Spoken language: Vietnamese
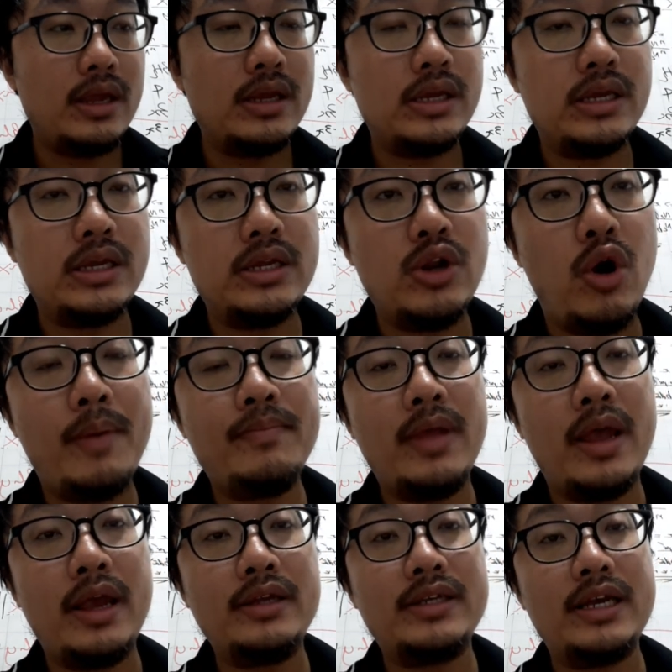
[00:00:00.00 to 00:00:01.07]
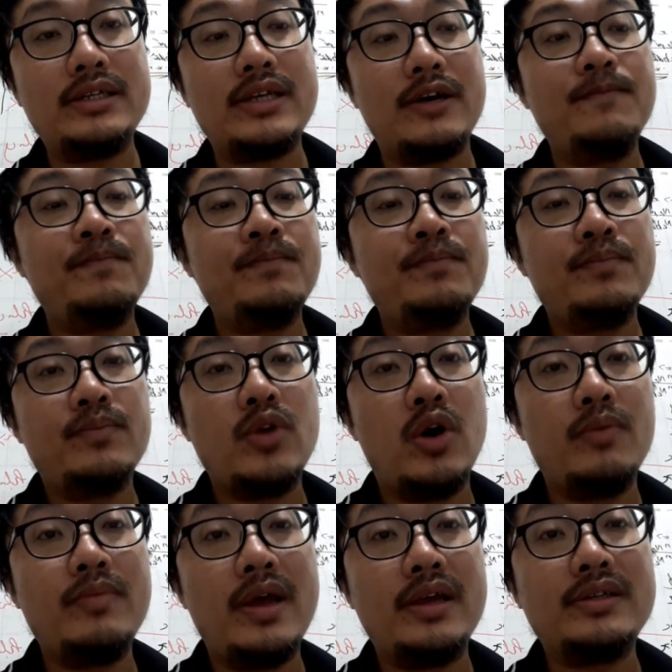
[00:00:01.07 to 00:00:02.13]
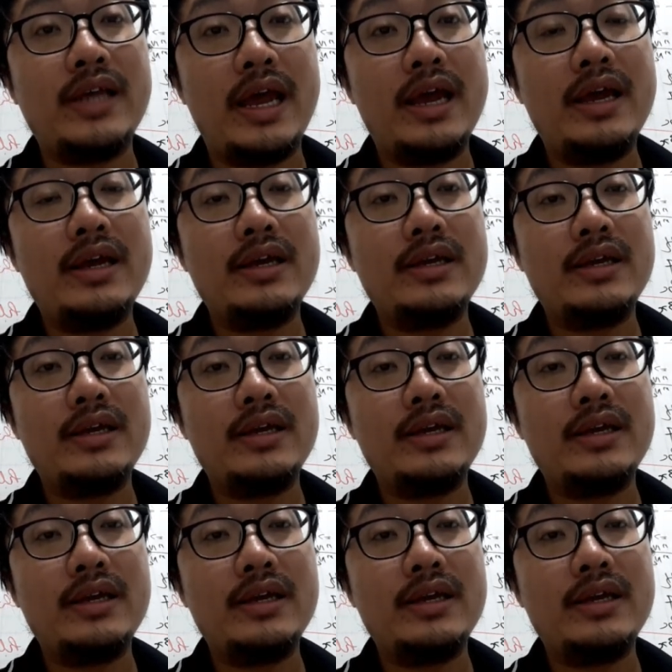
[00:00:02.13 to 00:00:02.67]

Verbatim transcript: thì độ âm điện sẽ sao độ âm điện sẽ